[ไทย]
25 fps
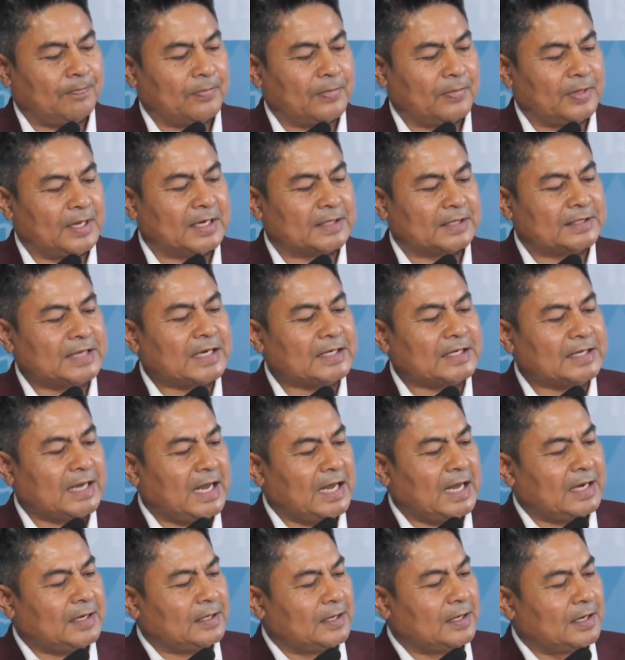หนึ่งชัดเจ
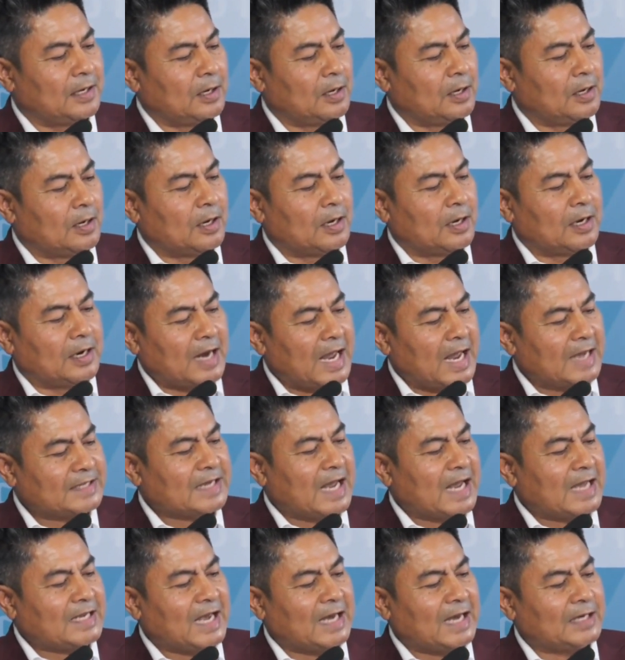น นายสา
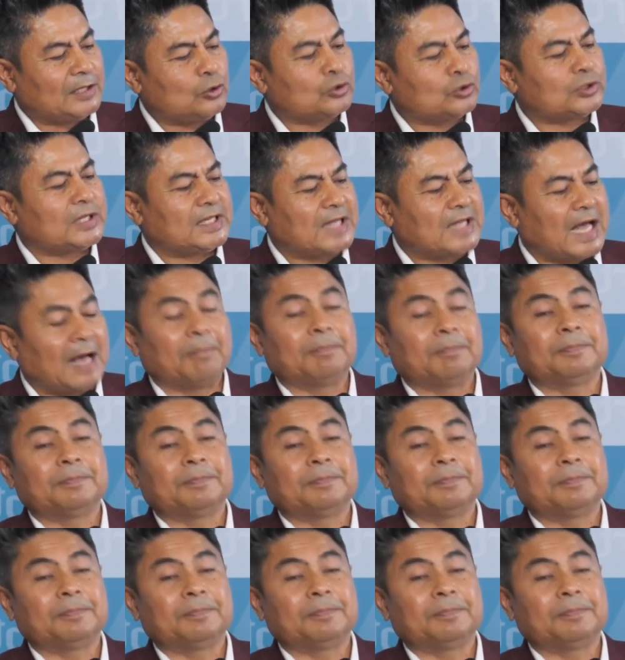ยันยุติธรรม